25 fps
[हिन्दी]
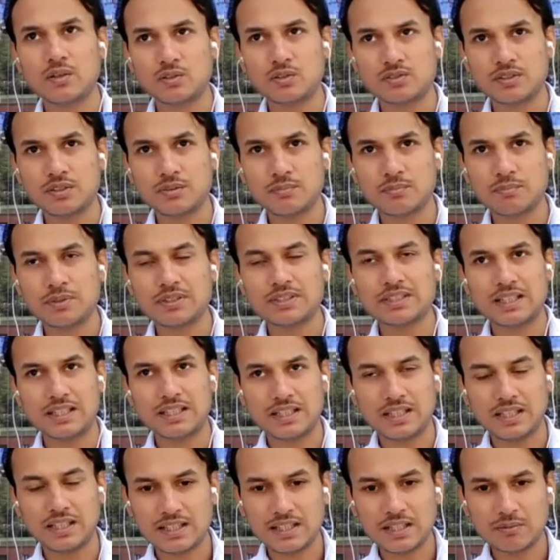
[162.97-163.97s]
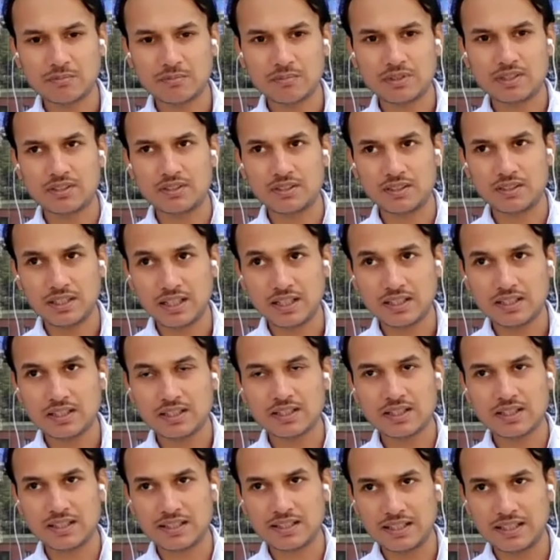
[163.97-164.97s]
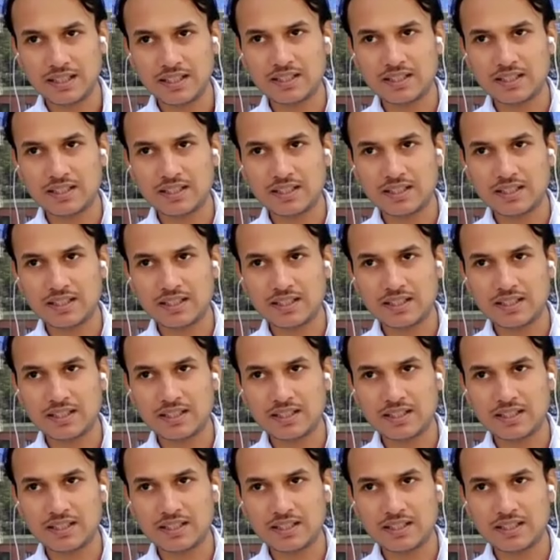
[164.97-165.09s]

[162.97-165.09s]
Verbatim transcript: कॉन्सेप्ट पे ज्यादा ध्यान ध्यान अगर